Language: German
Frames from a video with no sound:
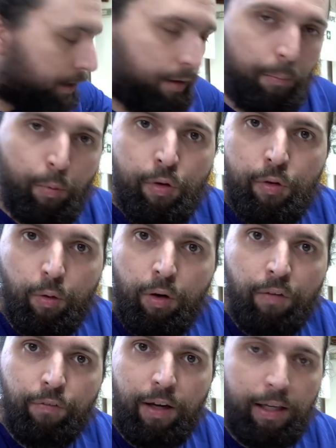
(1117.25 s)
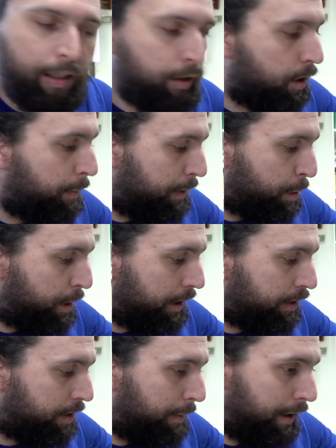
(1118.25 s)
Müsste ungefähr hinkommen,
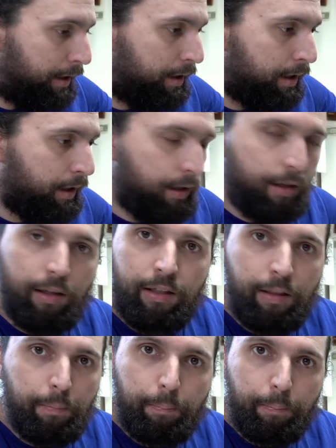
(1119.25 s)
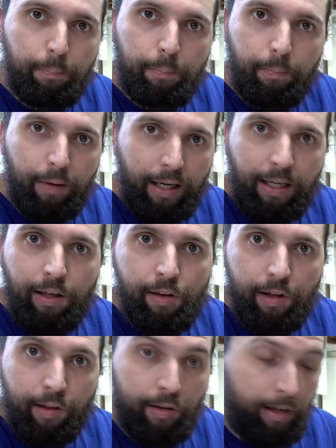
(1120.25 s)
schätze ich mal. Ich rechne es
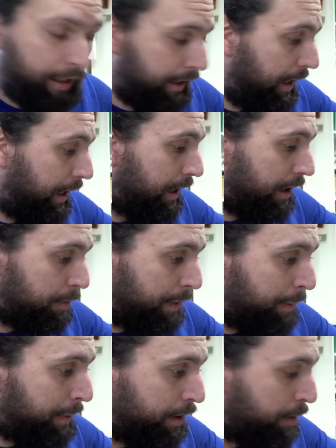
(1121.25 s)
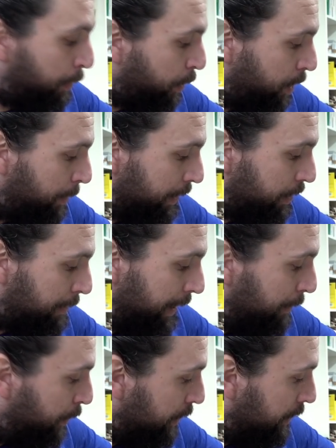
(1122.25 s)
jetzt nicht nach. Also wir haben hier
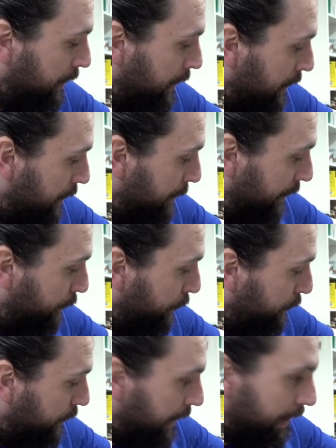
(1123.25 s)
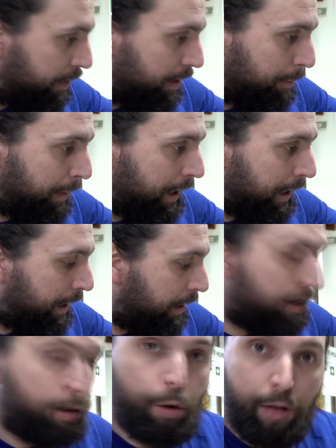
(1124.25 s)
2,2 Volt bei 35
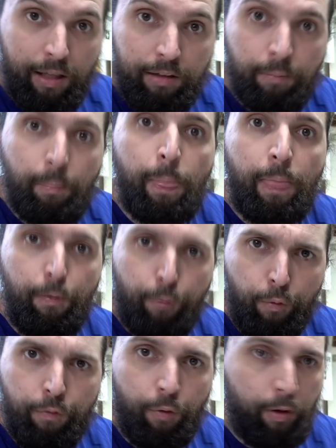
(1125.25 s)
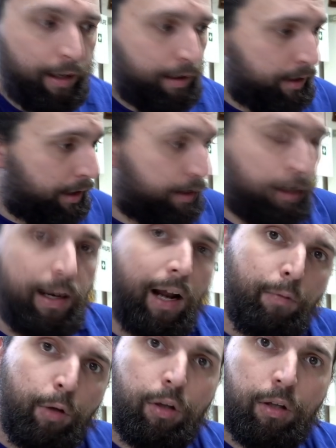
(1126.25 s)
Megahertz statt 5 Volt. Also das
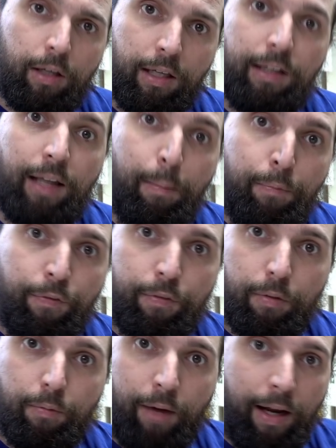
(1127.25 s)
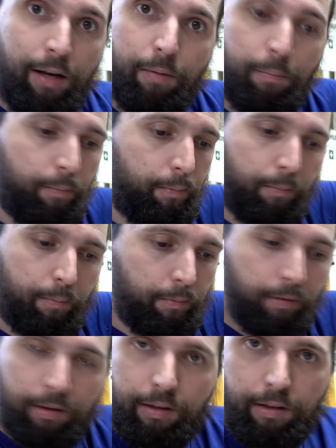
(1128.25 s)
Signal wird gedämpft, weil
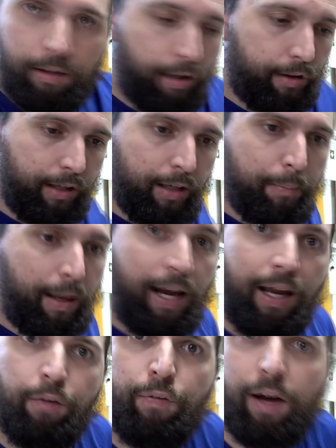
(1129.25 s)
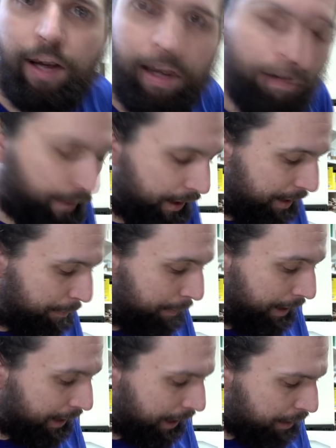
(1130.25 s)
das Ding bei einfach einfach nicht
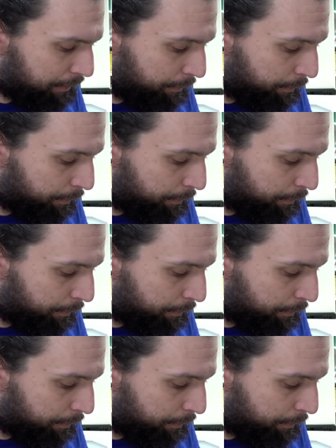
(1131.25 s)
mehr kann.